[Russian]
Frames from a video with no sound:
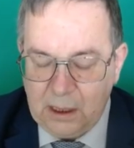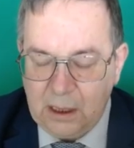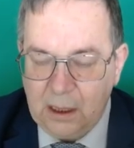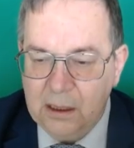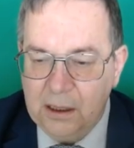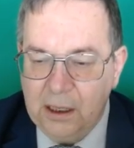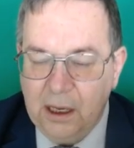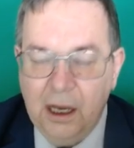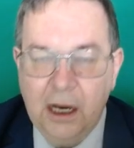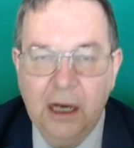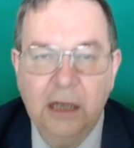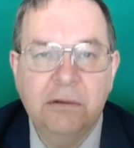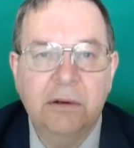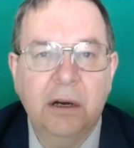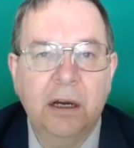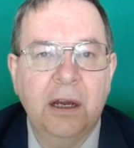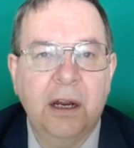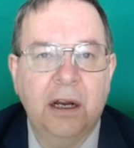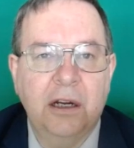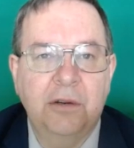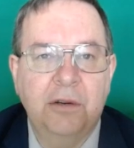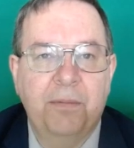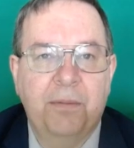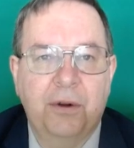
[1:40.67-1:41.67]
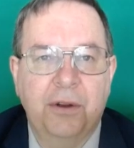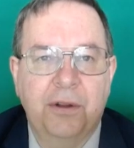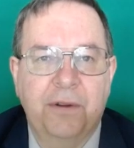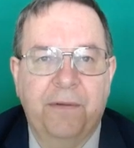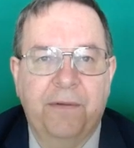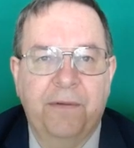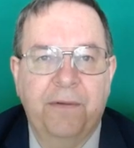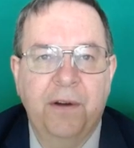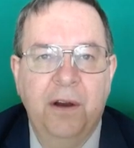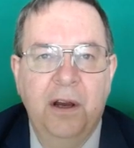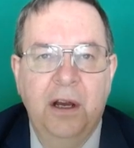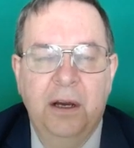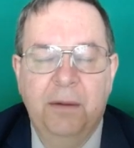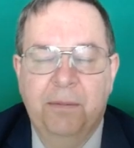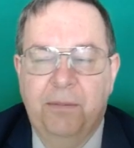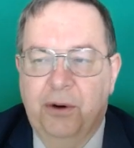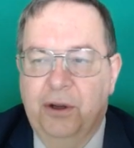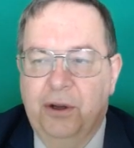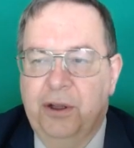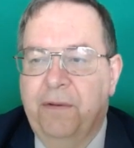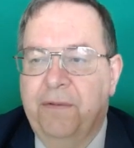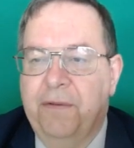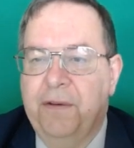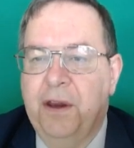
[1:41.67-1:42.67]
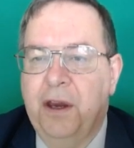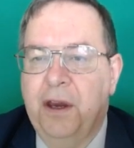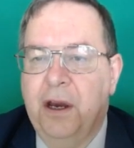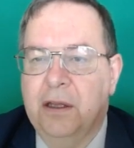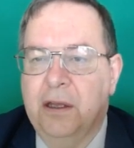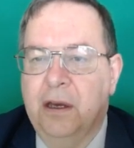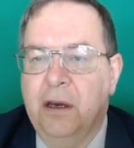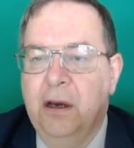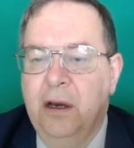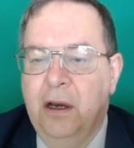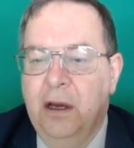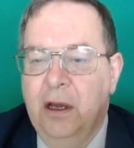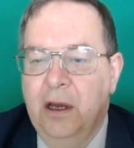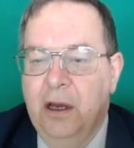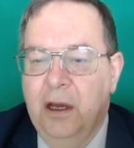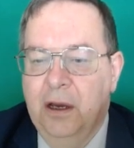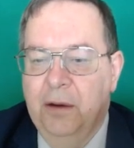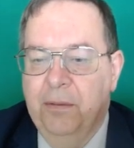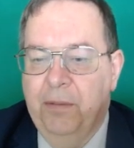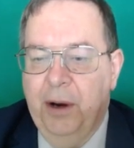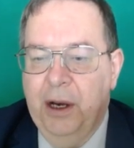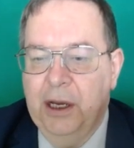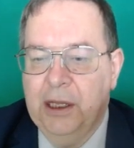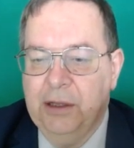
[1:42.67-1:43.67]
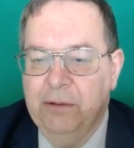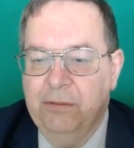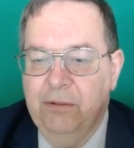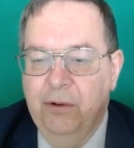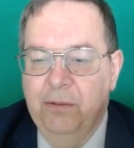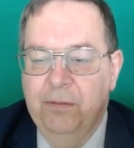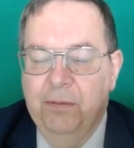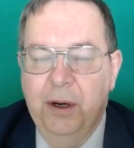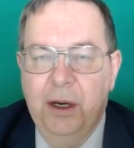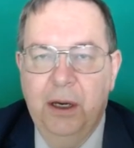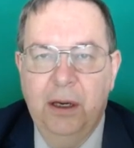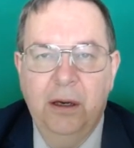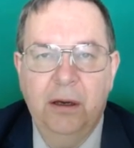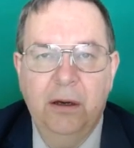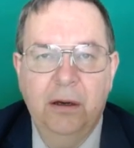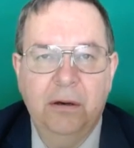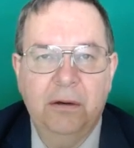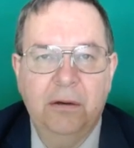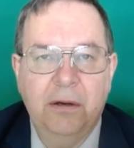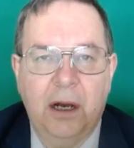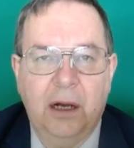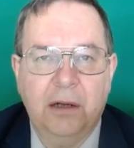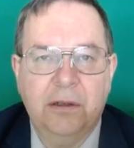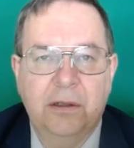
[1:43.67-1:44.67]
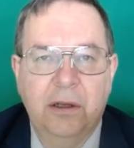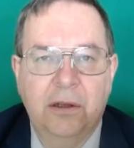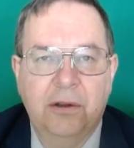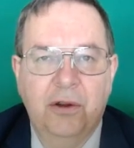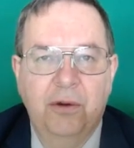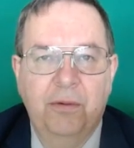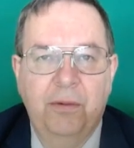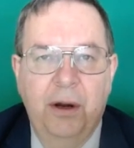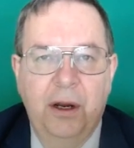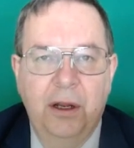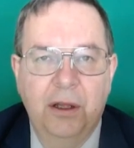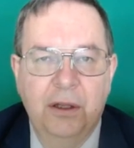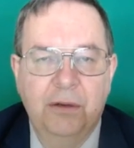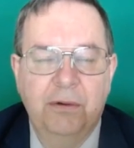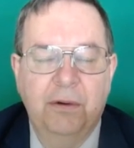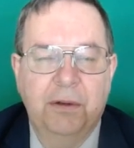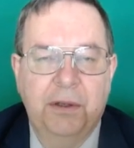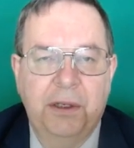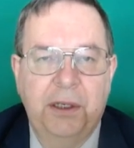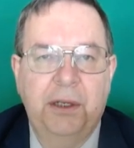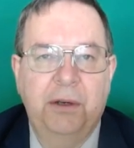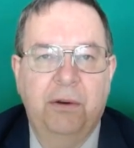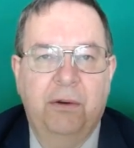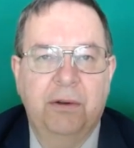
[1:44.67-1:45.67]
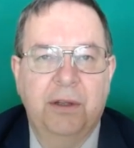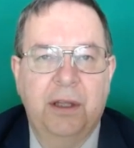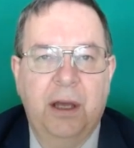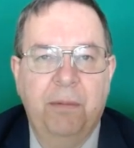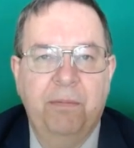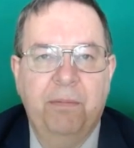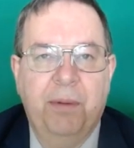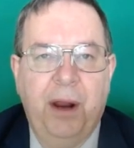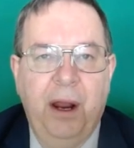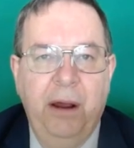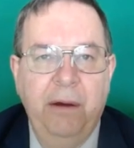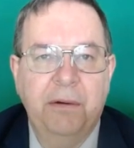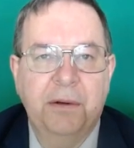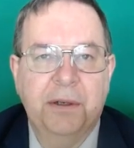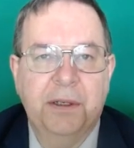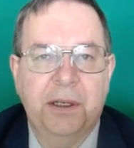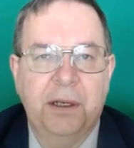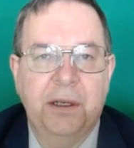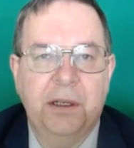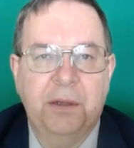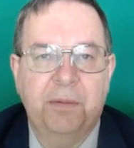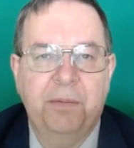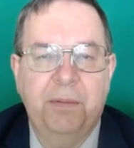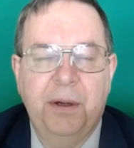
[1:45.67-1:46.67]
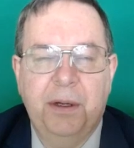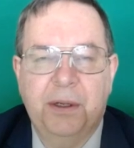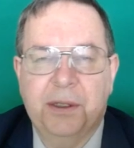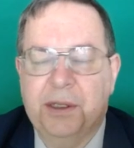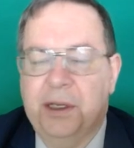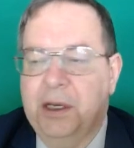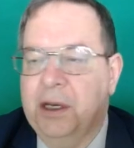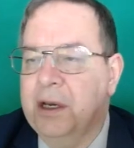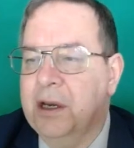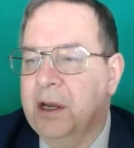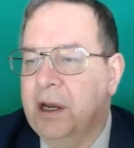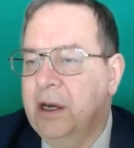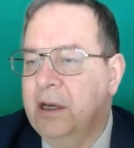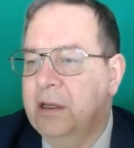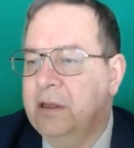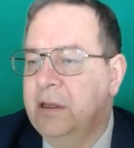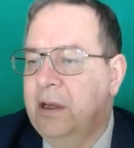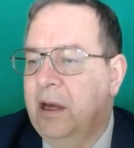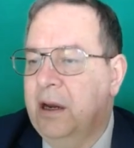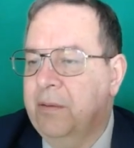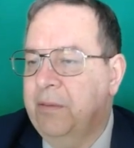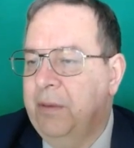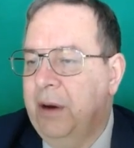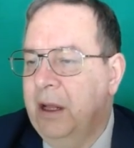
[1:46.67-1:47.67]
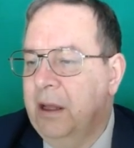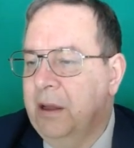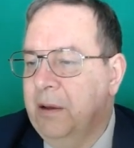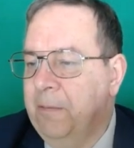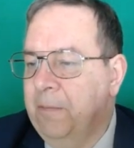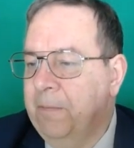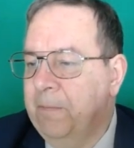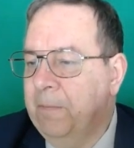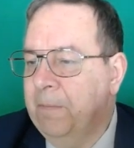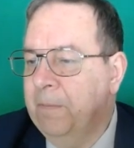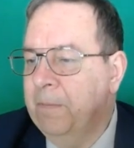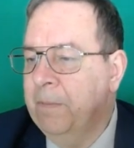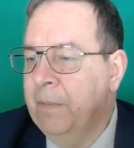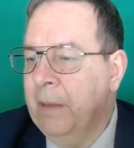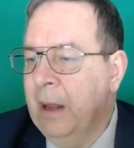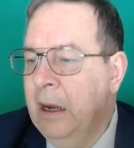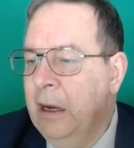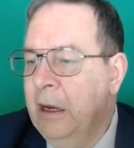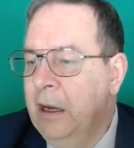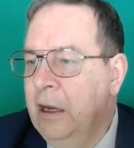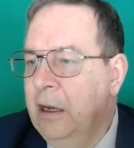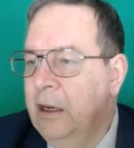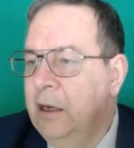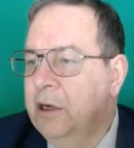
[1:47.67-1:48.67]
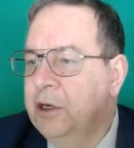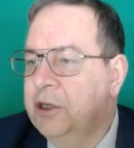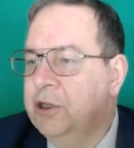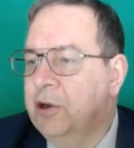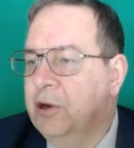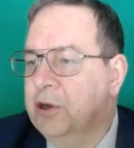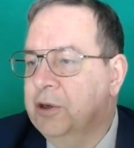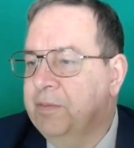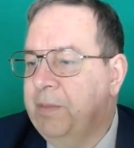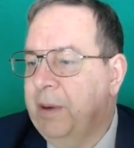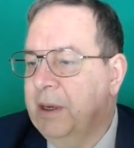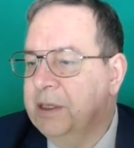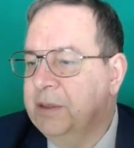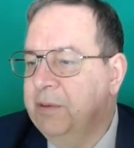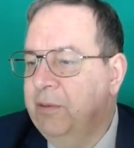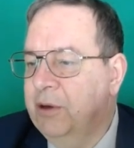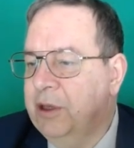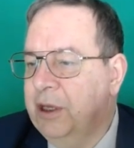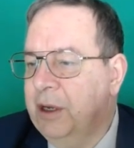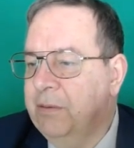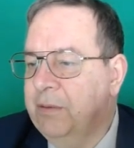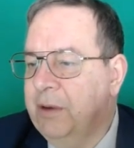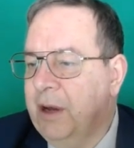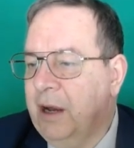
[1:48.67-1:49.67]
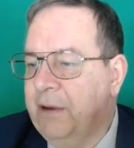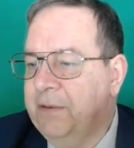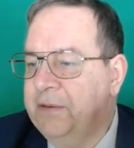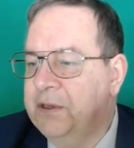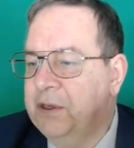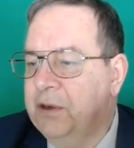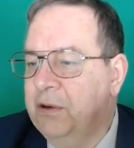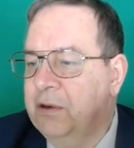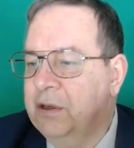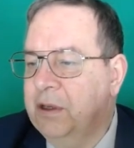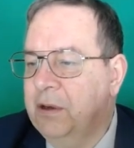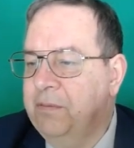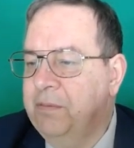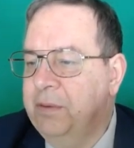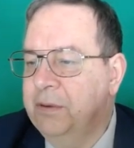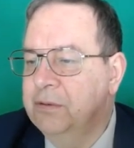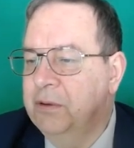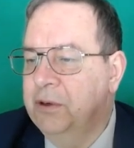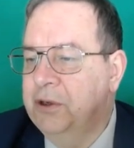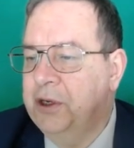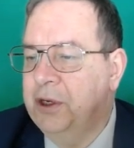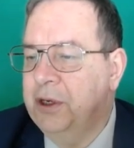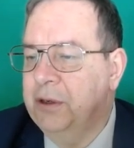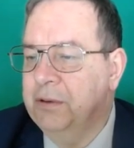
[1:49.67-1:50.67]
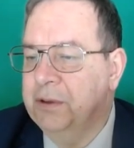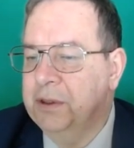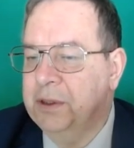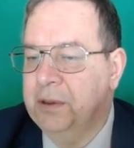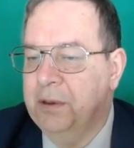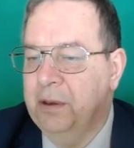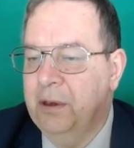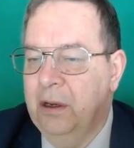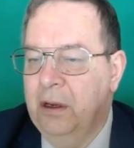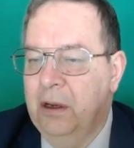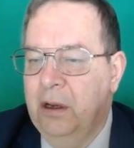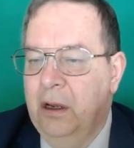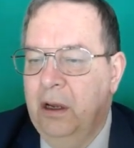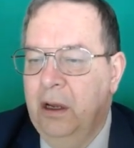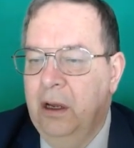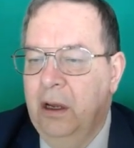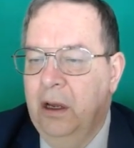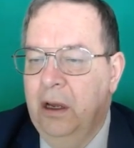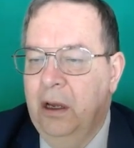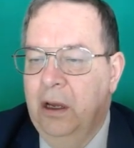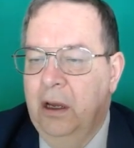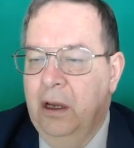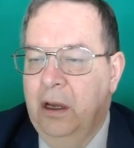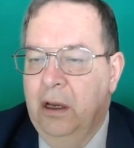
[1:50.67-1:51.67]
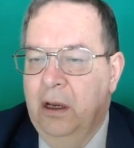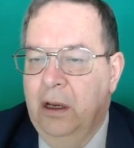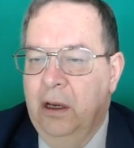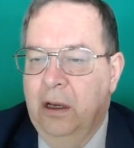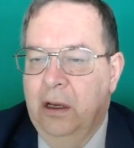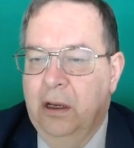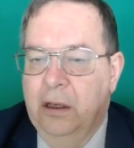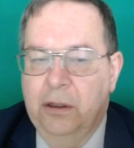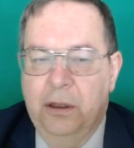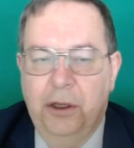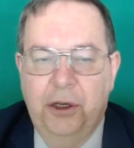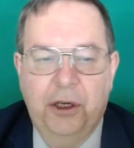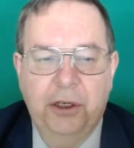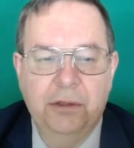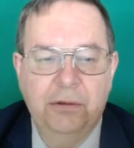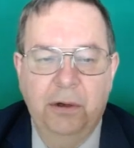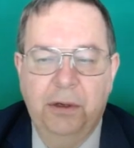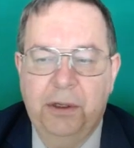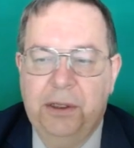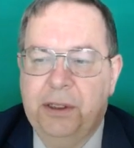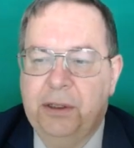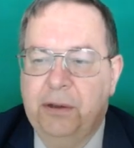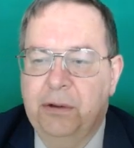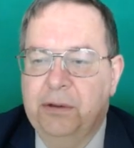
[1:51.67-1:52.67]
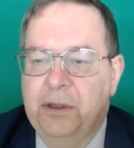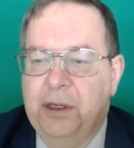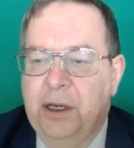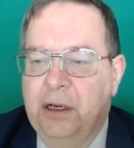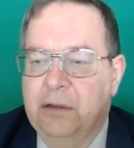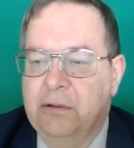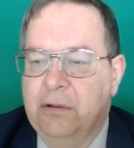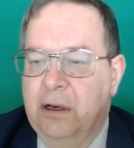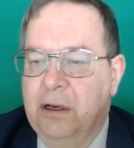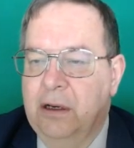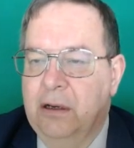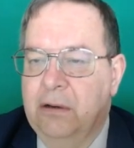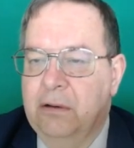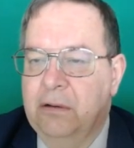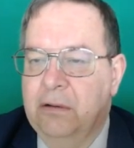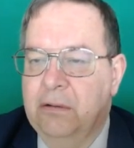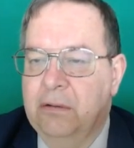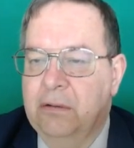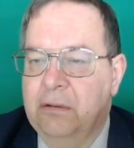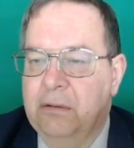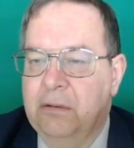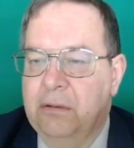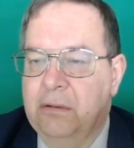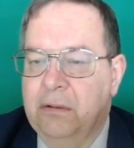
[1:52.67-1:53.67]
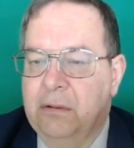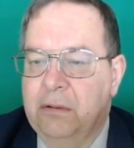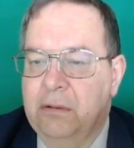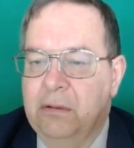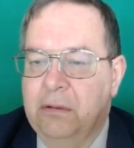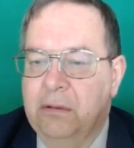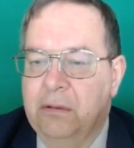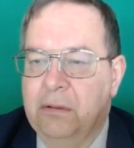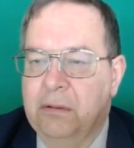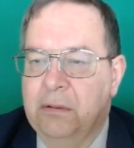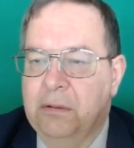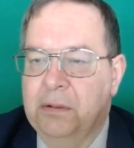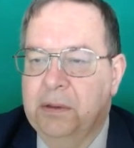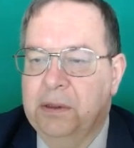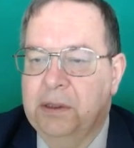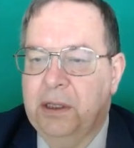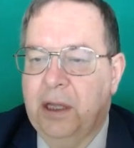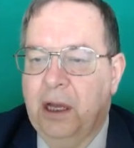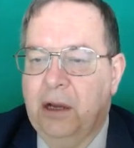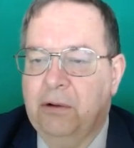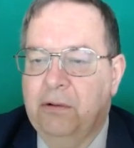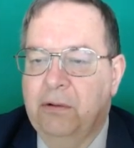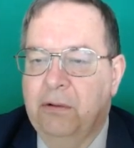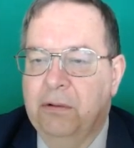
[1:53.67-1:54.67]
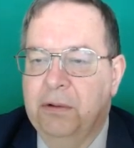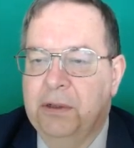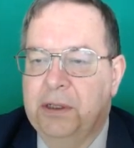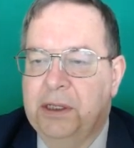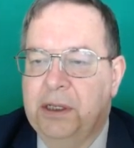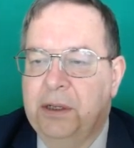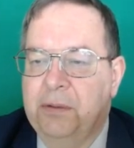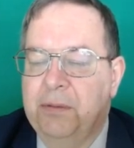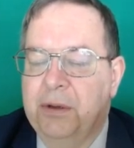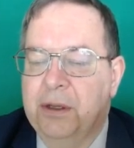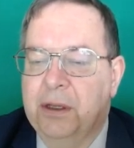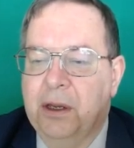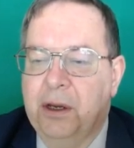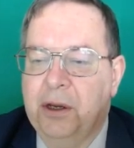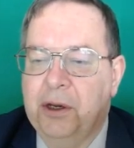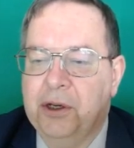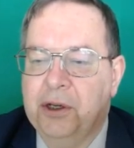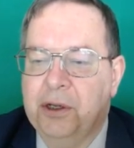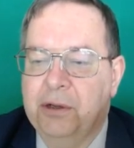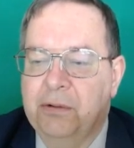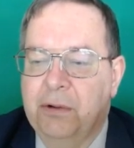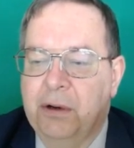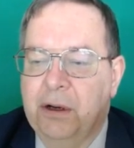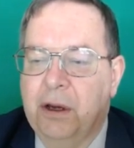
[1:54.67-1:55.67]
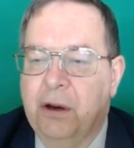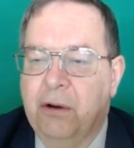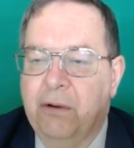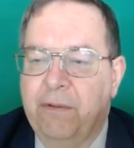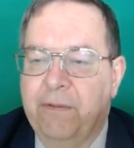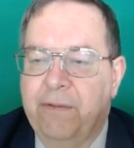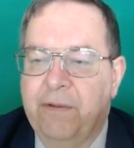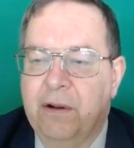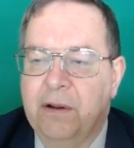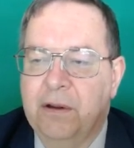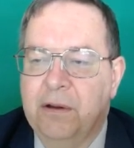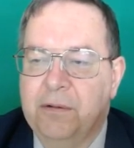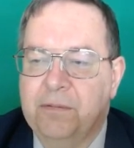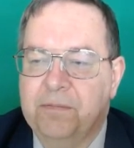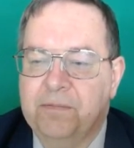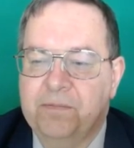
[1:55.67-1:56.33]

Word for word: Кирилл играл против, против Яна. Поэтому мы как-то думали, ну вот все, он оправился, теперь заиграет нормально. Что ж, посмотрим, как все это получилось. Началось все дело э, с такого симметричного Грюнфельда.